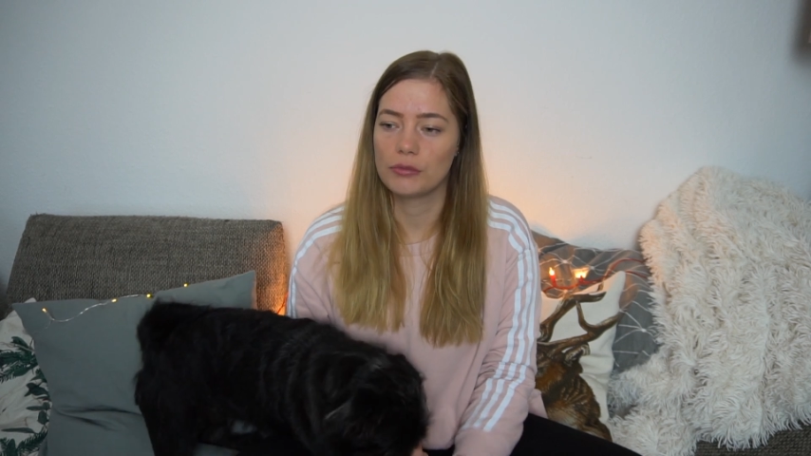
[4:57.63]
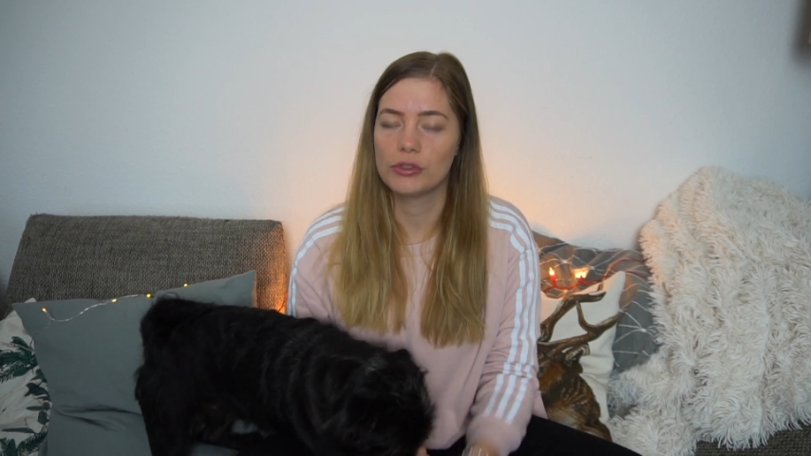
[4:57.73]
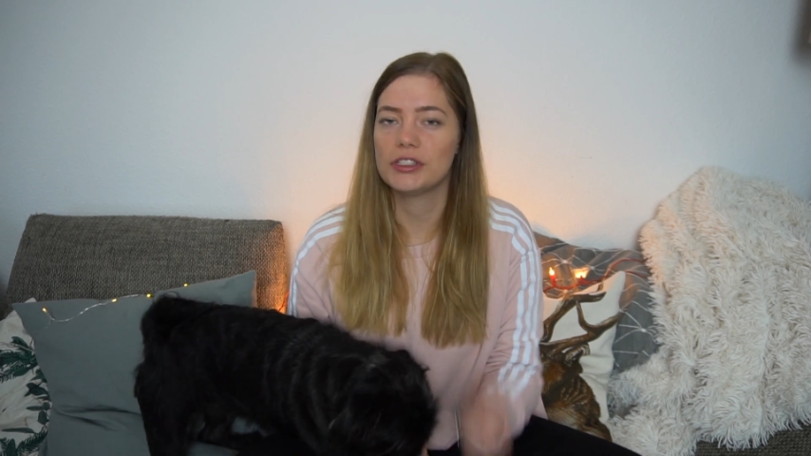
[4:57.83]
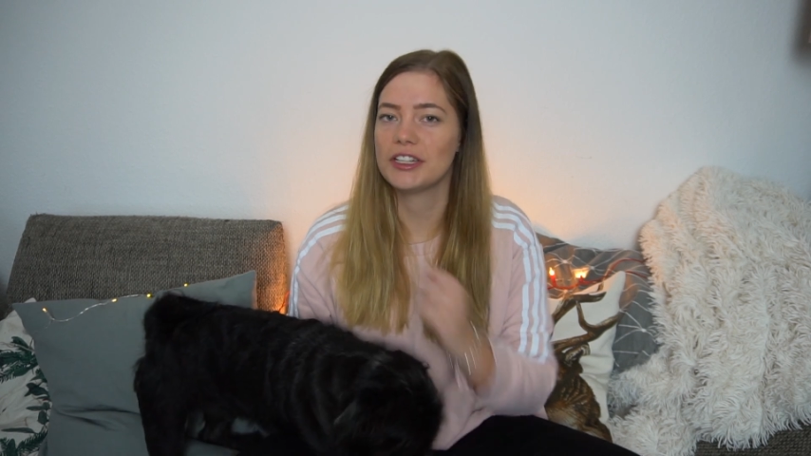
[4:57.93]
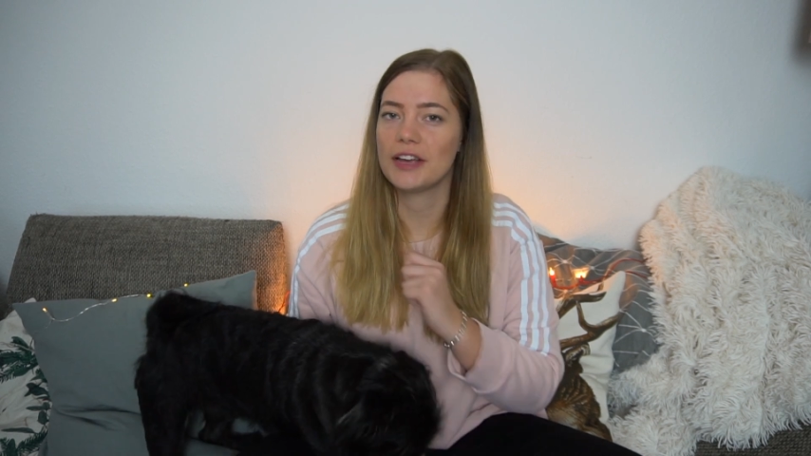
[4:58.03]

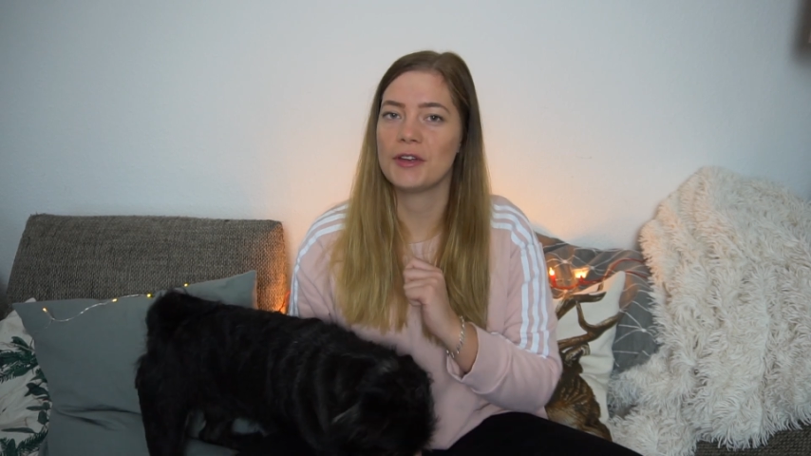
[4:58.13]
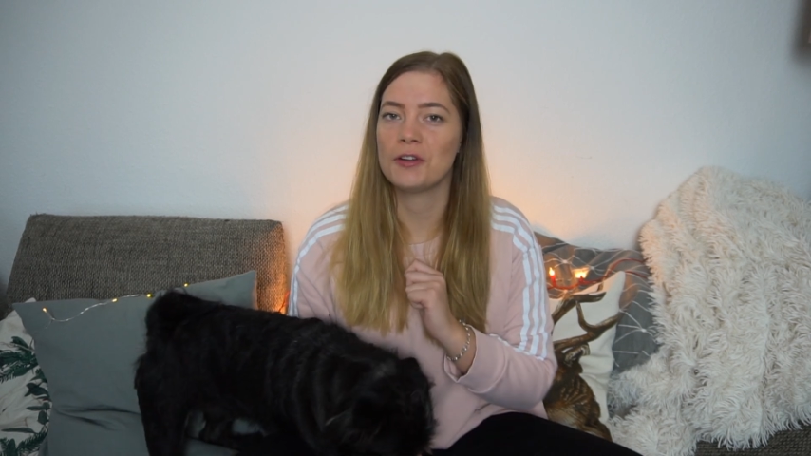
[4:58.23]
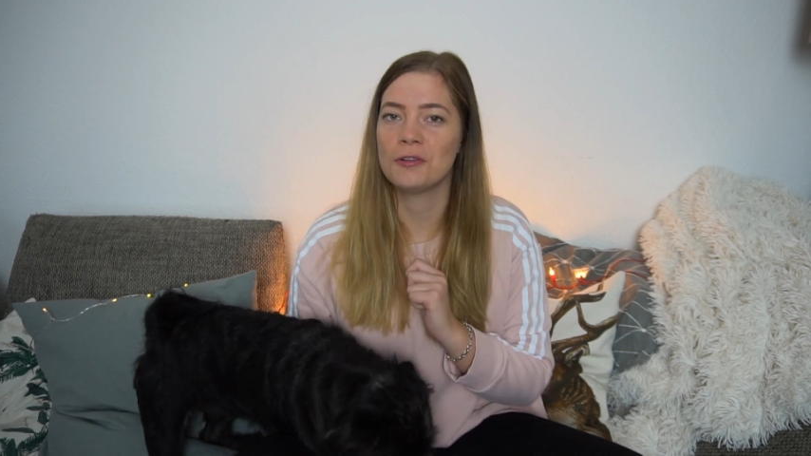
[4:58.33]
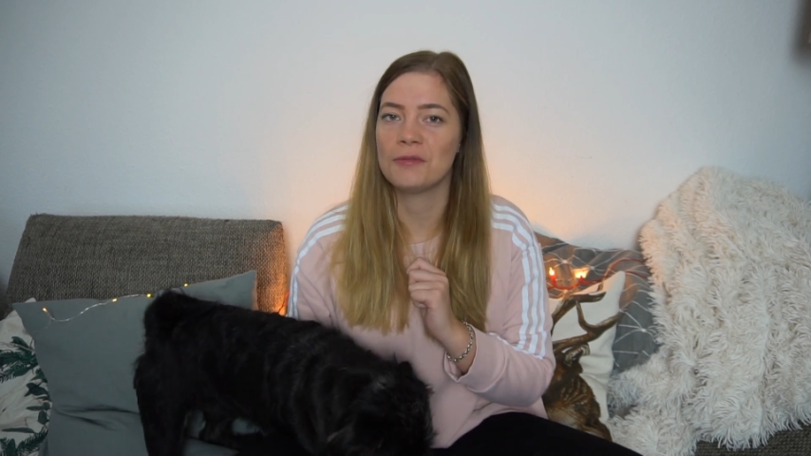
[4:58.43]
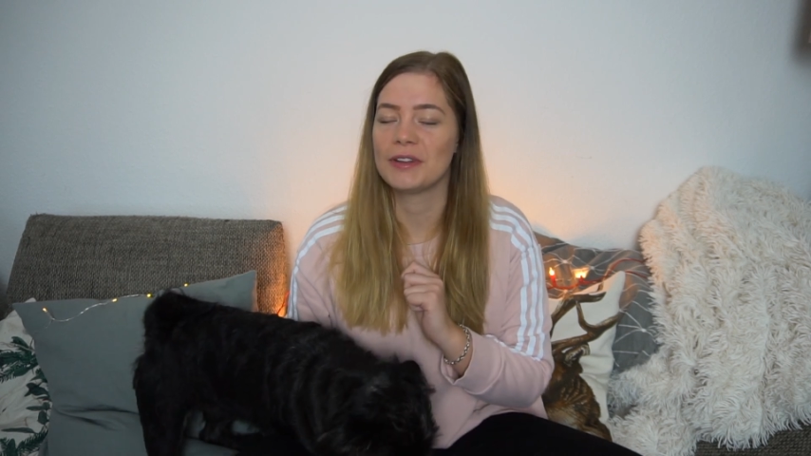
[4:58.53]
muss ich ja
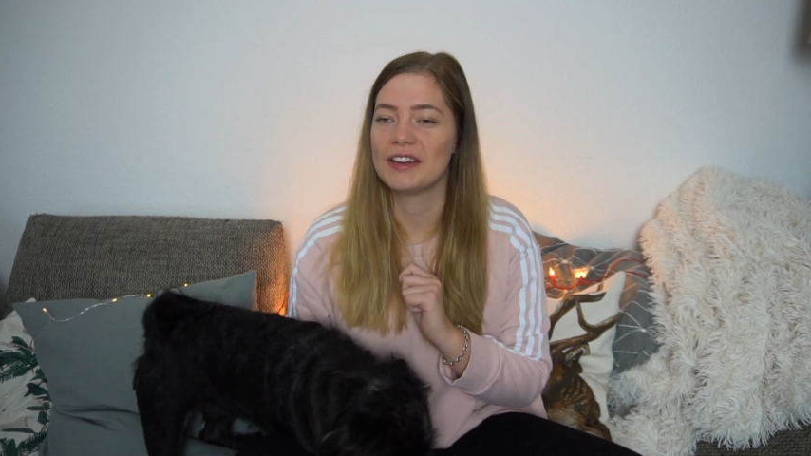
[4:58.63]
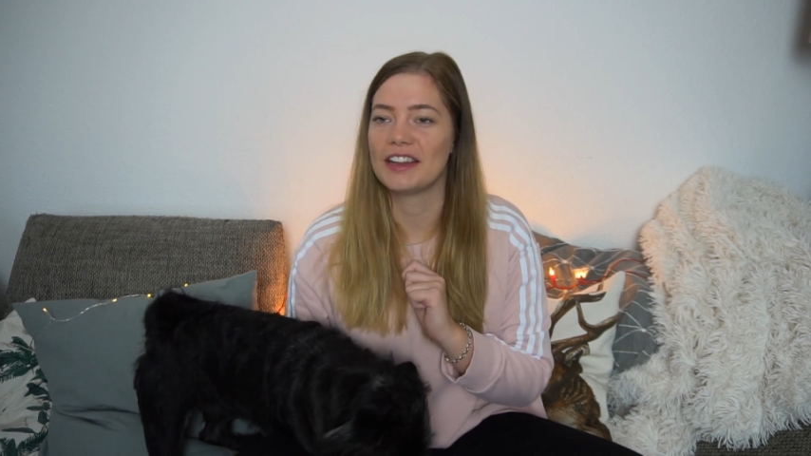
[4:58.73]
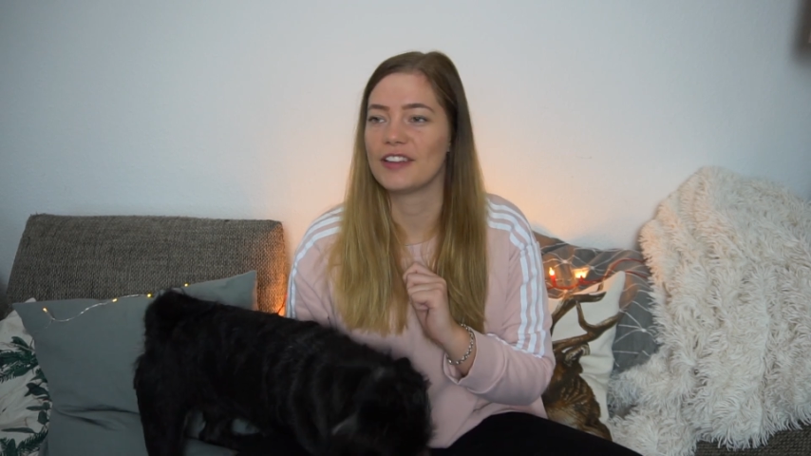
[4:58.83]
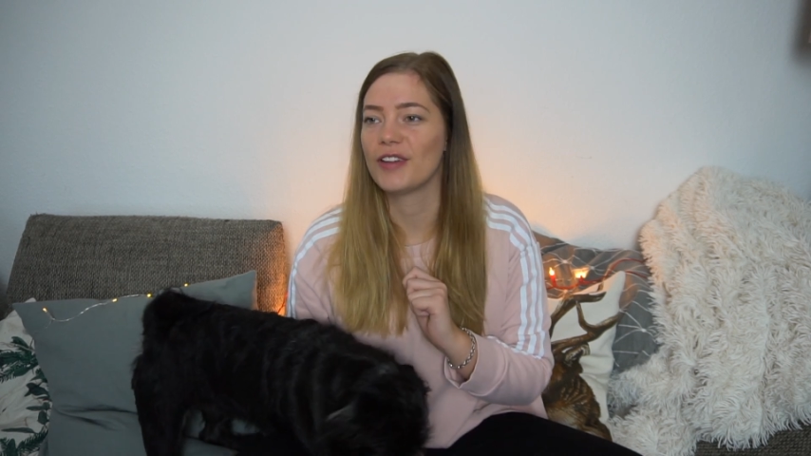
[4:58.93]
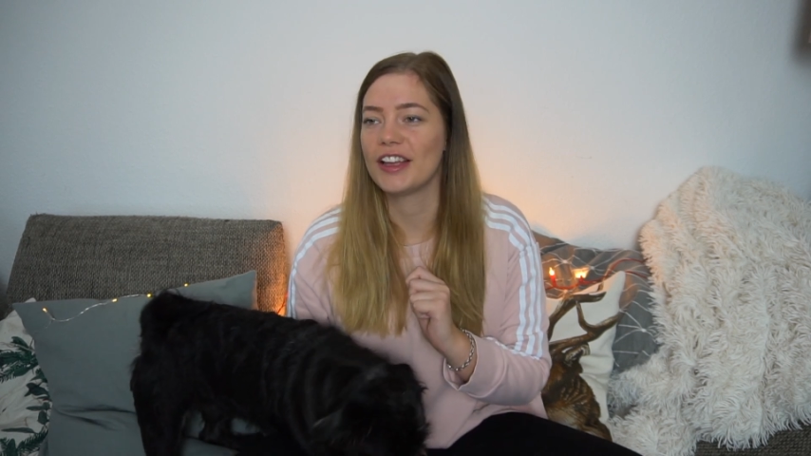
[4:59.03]
meinen Hund mitnehmen.